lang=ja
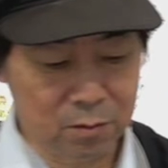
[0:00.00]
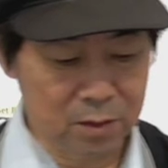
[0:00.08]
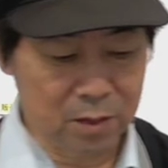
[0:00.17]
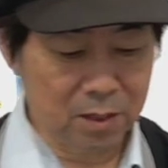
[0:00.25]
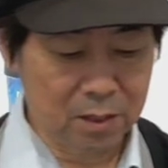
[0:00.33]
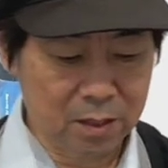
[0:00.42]
う
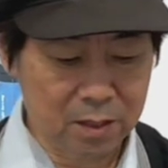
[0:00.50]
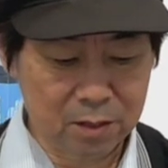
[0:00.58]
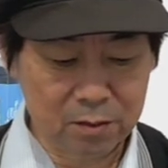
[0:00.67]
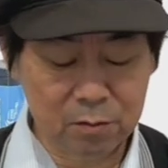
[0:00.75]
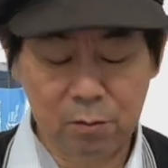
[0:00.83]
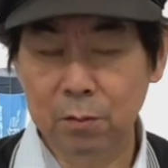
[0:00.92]

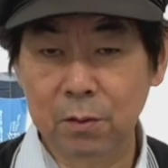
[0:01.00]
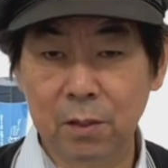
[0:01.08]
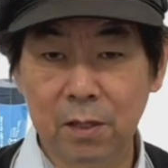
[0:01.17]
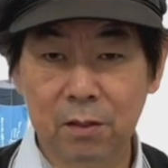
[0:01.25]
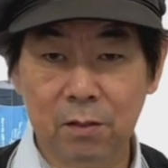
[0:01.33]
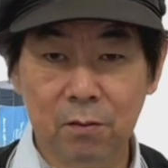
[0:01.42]
な工夫
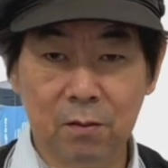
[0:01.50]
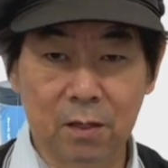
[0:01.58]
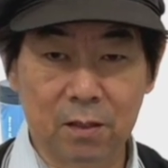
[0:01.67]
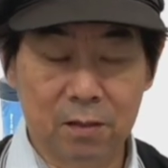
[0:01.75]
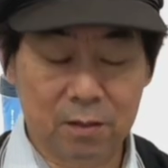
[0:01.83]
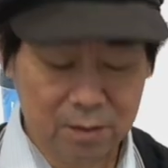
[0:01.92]
が必要
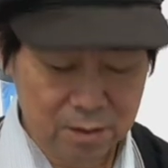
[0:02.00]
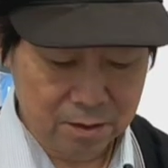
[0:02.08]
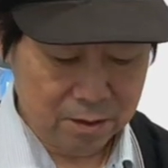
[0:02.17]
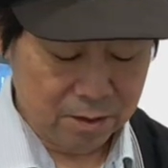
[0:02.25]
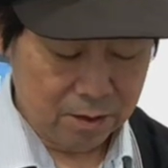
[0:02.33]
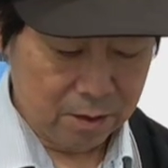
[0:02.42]
なんです
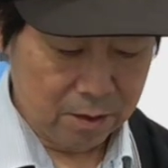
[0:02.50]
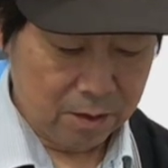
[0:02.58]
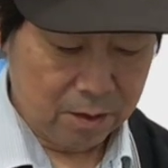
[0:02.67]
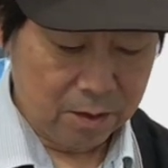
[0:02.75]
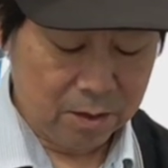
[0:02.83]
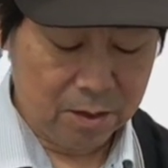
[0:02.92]
ね。
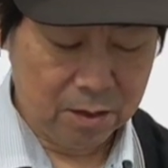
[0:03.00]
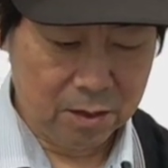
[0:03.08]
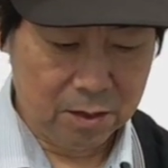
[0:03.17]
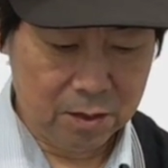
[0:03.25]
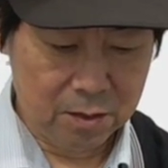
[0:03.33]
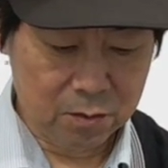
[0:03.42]

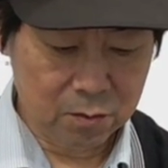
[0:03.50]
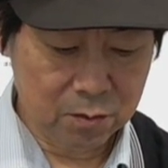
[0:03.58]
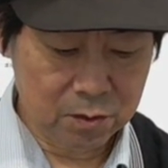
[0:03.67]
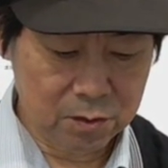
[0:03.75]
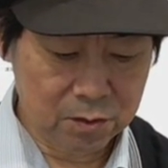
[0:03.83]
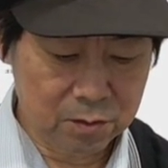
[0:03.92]
えー、
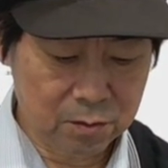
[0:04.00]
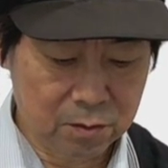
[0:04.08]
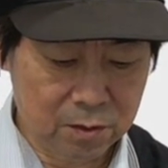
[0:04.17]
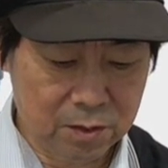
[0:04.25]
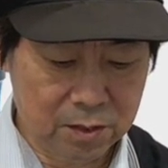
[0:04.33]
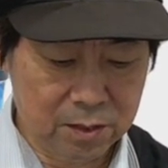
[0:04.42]
コーヒー
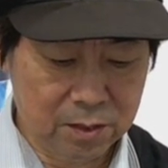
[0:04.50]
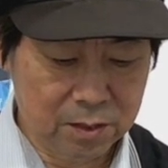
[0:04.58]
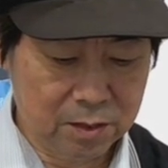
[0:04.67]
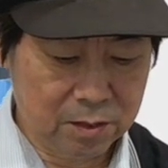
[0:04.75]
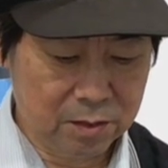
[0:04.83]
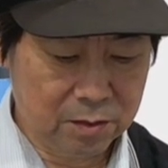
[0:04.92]
を、
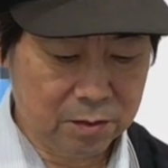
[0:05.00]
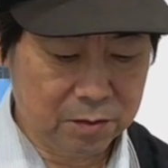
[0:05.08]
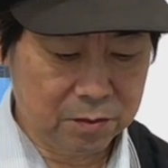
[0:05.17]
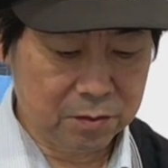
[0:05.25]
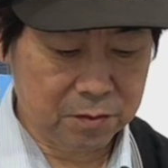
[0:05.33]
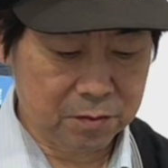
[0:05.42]
えー、
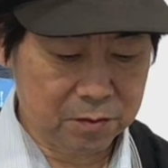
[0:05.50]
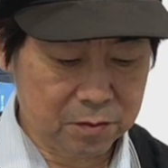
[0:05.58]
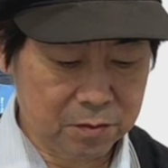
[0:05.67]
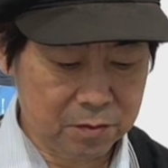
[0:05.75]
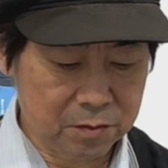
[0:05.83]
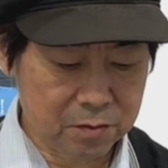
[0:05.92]

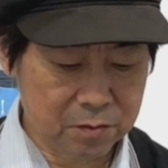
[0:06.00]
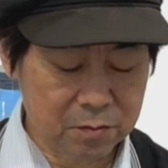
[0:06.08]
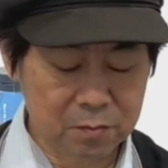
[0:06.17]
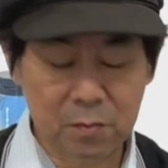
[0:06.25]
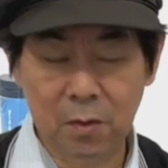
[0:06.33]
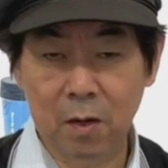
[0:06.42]

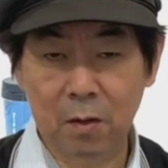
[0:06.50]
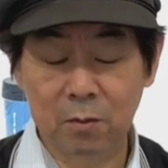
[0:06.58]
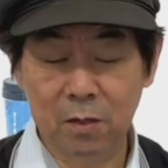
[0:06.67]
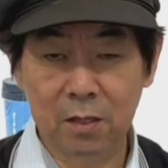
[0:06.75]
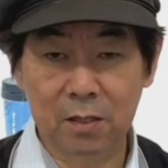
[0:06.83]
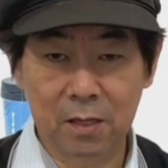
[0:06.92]

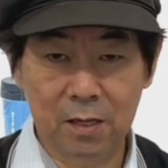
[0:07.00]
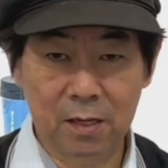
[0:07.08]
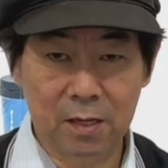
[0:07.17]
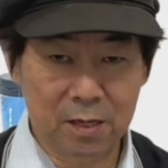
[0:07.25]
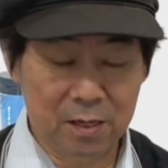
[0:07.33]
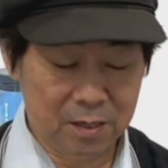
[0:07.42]
油
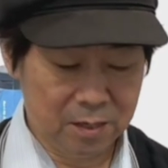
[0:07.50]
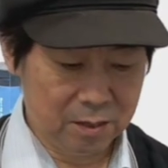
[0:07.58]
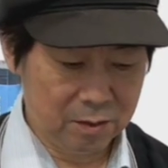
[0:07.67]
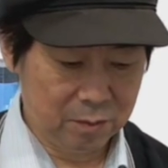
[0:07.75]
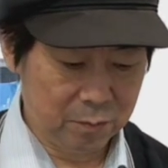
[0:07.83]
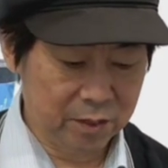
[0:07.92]
で、
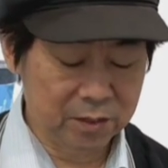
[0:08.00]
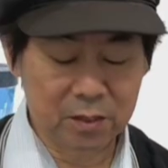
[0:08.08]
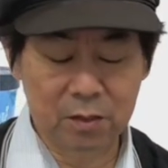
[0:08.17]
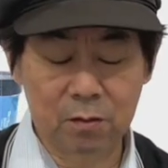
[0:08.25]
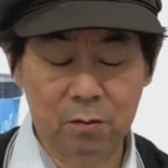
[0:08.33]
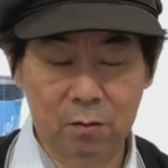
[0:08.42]
えー、焙
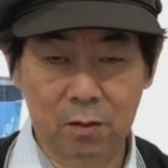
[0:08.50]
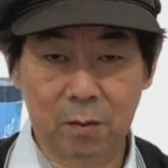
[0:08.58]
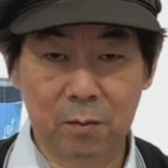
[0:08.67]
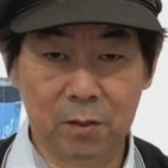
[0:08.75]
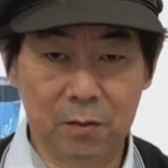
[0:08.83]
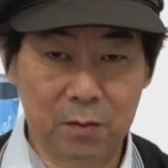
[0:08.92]
煎するた
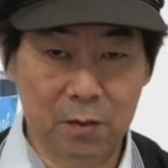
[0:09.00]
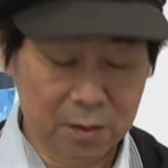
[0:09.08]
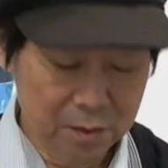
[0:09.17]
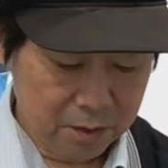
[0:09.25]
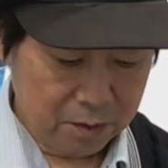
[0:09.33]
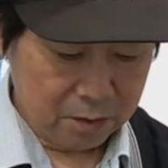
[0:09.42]
めには
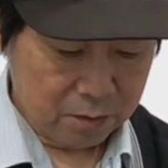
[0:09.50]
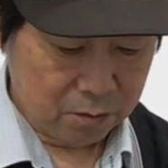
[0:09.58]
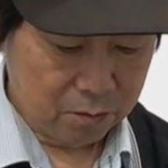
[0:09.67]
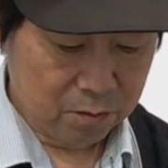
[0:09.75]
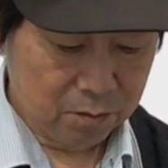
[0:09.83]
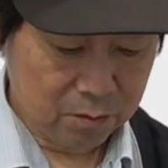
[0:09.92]

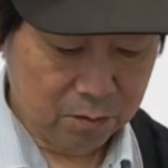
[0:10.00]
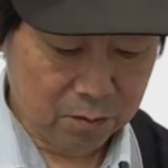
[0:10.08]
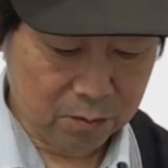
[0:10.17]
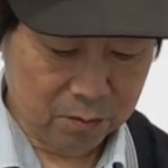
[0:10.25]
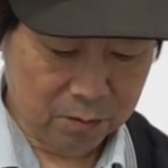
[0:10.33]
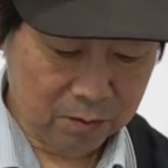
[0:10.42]
そうする
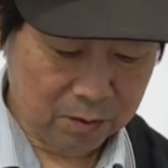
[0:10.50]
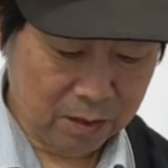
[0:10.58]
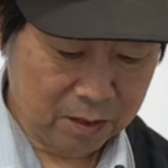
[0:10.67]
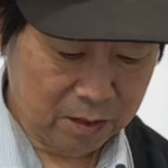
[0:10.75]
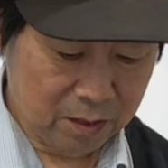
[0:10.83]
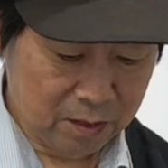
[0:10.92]
と
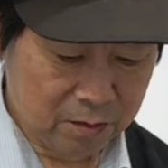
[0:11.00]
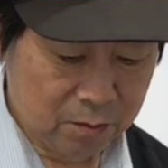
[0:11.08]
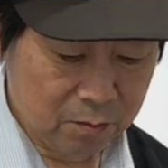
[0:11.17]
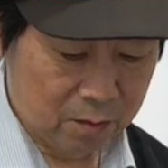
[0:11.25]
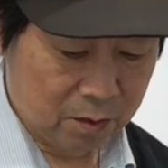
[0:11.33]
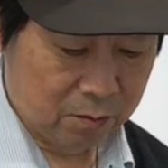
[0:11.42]
何が
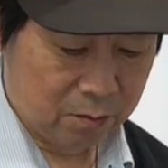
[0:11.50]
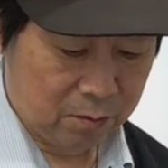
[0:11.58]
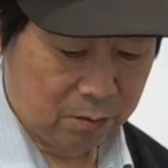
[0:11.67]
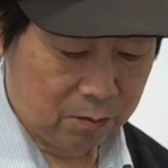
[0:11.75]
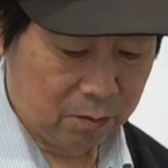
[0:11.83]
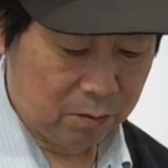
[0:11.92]
必要かと
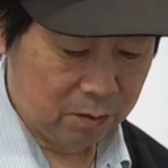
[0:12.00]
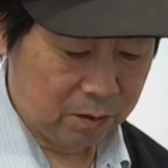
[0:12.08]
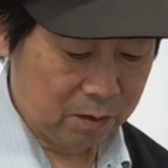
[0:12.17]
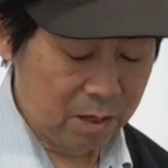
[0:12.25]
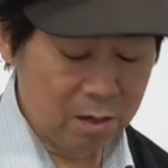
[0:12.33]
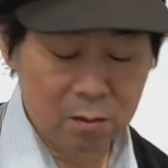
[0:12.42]
いうと
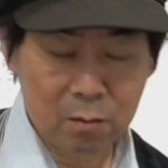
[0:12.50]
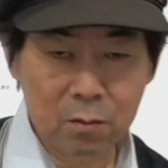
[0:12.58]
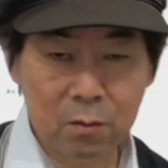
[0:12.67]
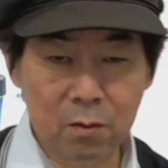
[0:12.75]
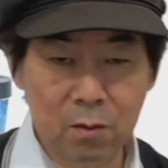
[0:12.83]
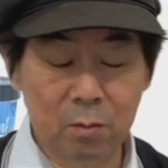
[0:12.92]
低
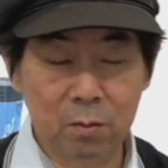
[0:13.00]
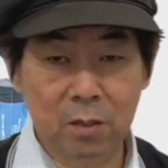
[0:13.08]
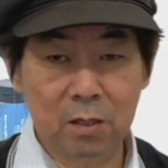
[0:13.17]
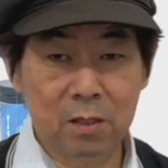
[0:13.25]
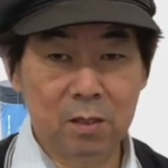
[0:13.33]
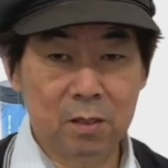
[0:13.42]
温の
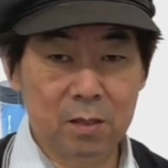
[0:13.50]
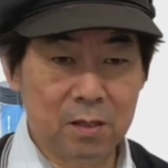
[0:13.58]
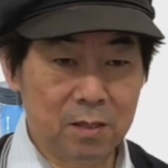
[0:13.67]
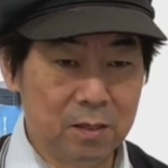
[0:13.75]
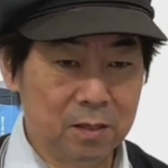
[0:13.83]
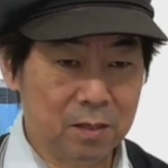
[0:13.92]
油に、
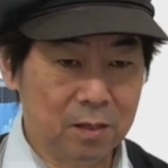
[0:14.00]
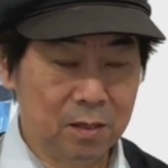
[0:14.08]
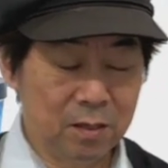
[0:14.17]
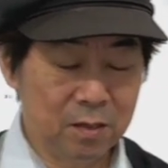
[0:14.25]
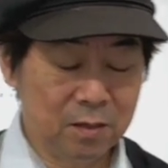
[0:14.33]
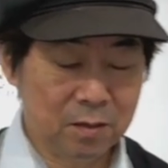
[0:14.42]

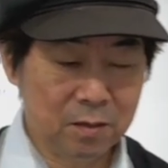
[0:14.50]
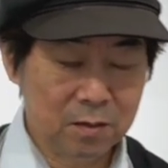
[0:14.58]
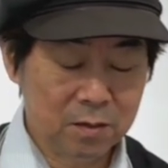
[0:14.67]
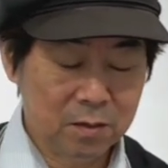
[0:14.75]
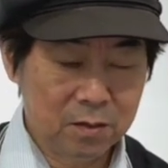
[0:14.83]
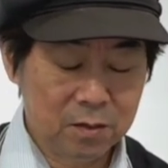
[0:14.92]

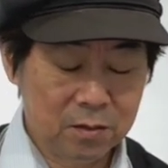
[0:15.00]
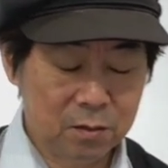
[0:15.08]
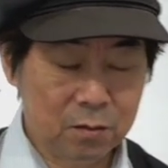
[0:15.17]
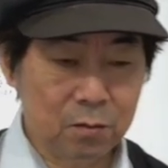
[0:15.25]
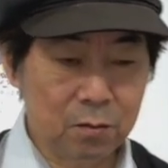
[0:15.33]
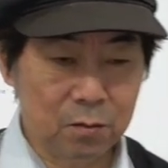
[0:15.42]
えー、
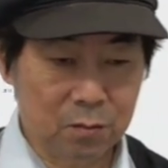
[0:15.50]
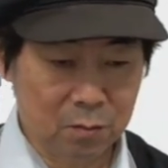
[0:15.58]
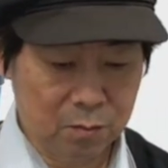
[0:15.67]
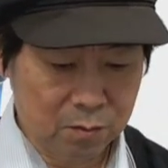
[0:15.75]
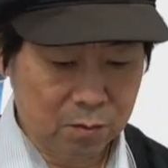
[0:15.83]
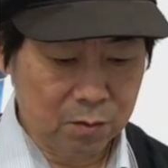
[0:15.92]
実を言う
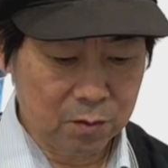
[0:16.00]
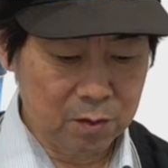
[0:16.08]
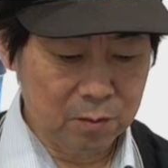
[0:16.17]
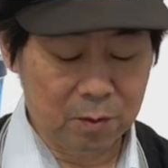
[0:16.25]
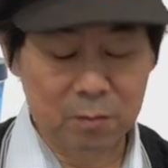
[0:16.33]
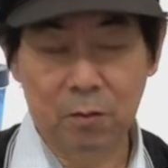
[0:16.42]
と
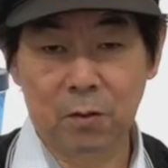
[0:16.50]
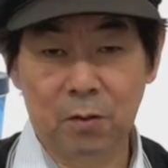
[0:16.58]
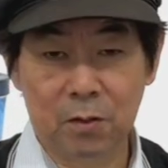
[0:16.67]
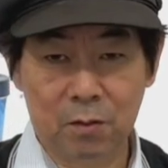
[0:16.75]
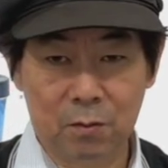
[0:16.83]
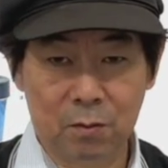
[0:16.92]
コーヒー豆を
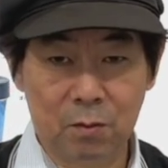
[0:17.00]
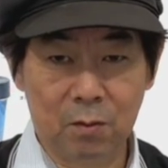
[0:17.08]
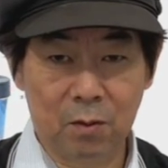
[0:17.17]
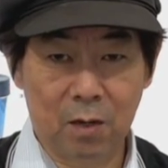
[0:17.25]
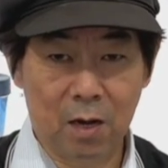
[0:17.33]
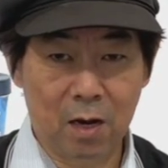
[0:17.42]
入れる
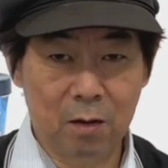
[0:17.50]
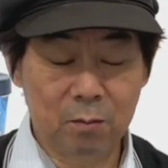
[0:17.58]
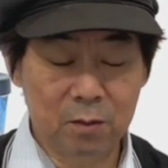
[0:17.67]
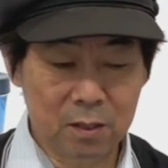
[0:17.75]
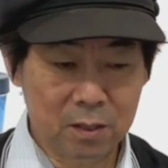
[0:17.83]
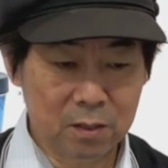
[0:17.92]
と
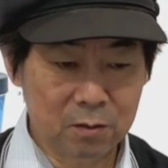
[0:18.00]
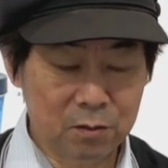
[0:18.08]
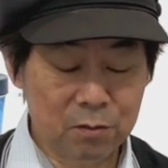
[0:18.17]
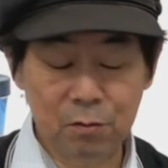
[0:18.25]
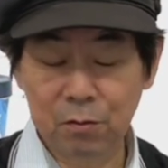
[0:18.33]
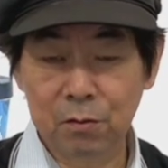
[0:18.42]
油を
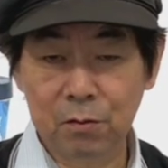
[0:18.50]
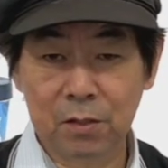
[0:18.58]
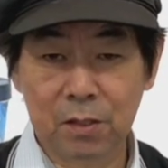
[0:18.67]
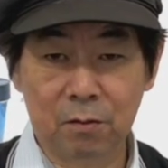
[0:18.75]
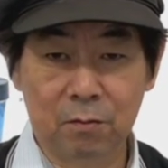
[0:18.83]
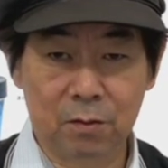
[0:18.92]
吸収し
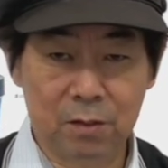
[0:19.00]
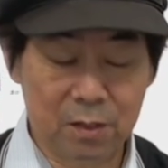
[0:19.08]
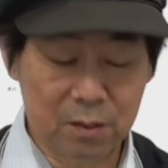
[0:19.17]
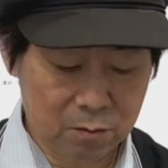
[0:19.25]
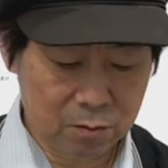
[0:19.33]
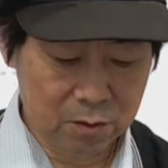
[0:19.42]
ちゃうんです
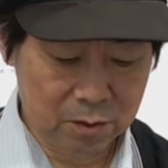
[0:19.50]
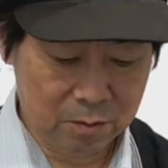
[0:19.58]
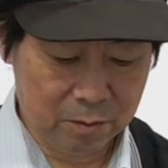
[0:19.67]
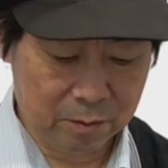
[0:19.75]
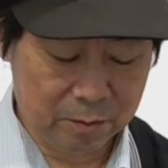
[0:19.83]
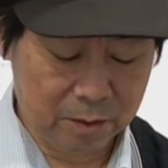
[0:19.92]
ね
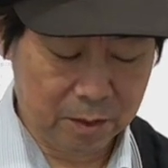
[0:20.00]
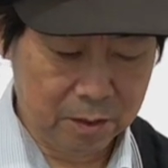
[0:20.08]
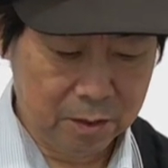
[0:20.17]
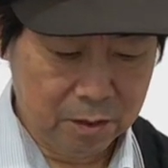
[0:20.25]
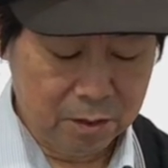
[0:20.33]
コーヒー豆が